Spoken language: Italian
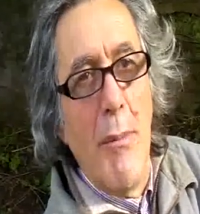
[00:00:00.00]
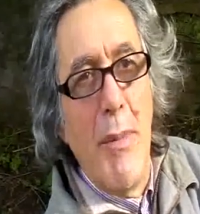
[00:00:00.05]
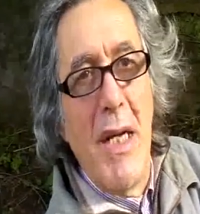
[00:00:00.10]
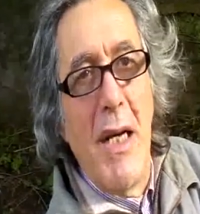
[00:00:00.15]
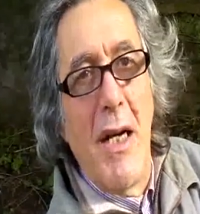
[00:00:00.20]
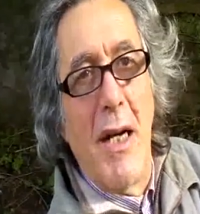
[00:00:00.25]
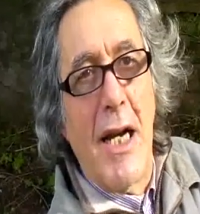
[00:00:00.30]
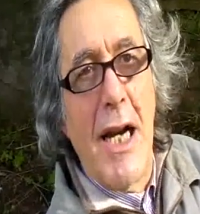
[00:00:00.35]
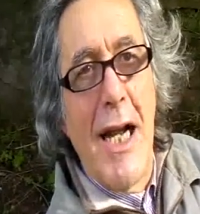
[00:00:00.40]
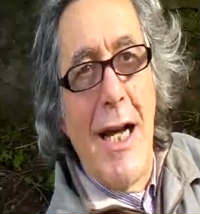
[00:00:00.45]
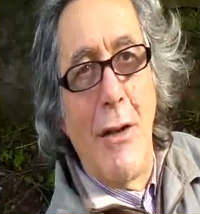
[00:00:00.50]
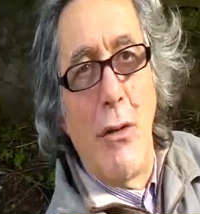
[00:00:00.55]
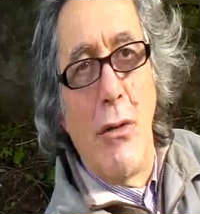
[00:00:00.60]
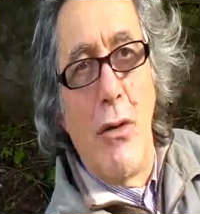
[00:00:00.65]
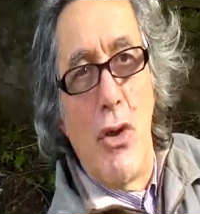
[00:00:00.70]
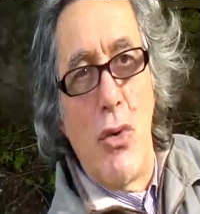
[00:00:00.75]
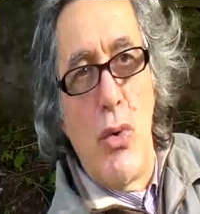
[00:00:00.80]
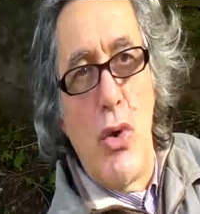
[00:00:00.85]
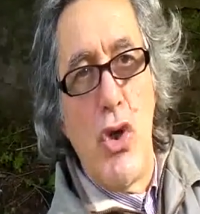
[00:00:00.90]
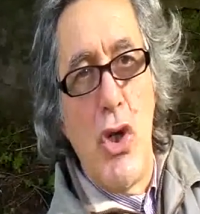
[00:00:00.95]
per il reato
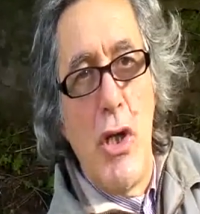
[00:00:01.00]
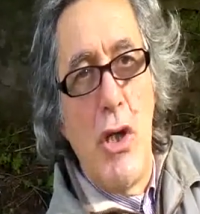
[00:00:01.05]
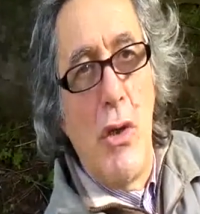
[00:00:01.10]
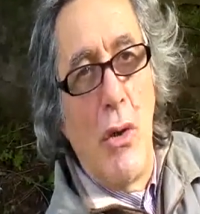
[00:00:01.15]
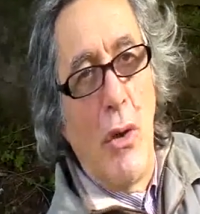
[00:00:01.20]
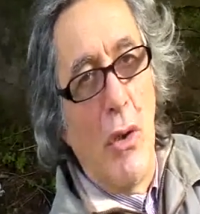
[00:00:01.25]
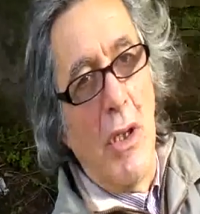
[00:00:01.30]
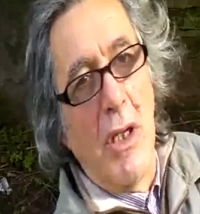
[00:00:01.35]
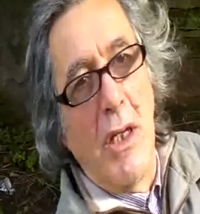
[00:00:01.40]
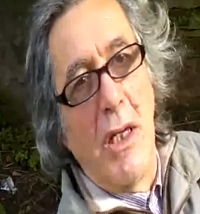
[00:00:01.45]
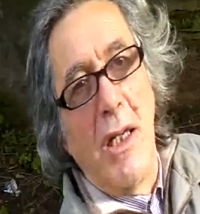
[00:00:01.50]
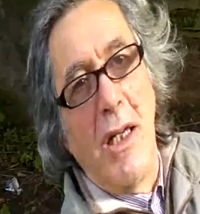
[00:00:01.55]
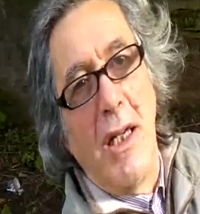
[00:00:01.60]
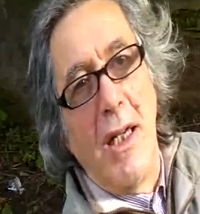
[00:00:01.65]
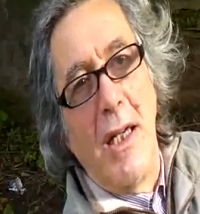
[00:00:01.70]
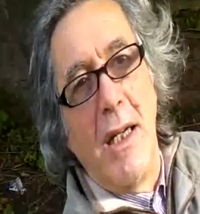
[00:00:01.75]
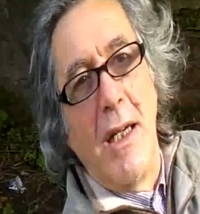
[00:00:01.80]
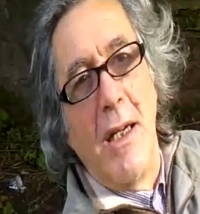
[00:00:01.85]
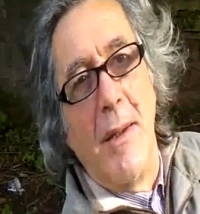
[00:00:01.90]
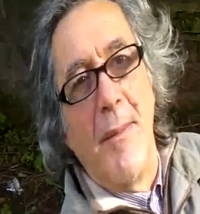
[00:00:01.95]
di suicidio. Eh,
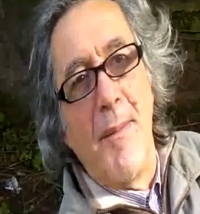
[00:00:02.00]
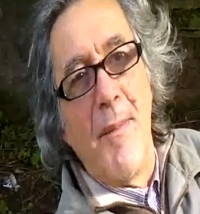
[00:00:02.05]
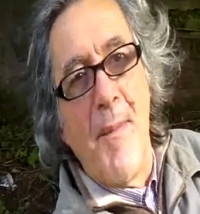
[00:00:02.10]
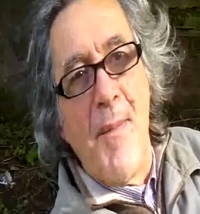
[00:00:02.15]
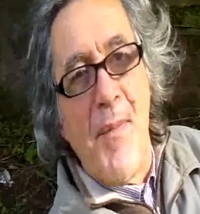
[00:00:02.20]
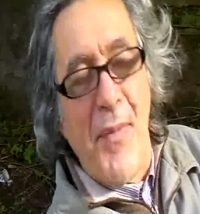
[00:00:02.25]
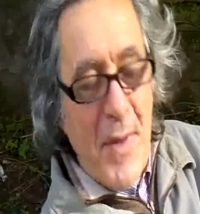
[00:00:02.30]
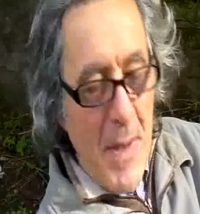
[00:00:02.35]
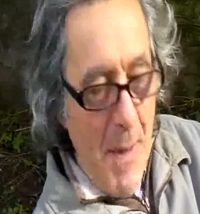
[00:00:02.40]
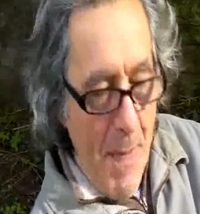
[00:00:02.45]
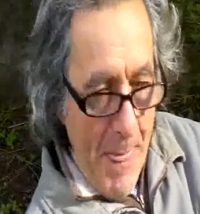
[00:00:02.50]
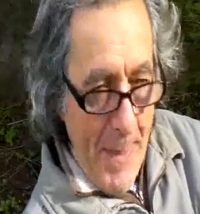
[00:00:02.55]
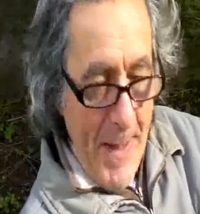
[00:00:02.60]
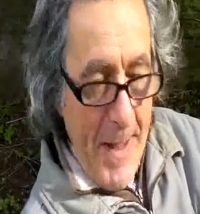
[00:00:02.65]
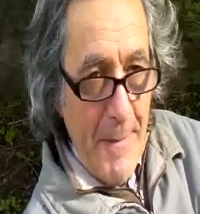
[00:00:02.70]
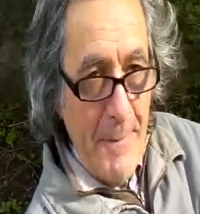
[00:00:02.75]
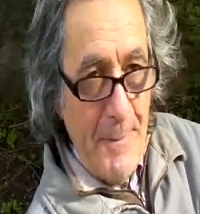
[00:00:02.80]
eh Infatti sono dei eh.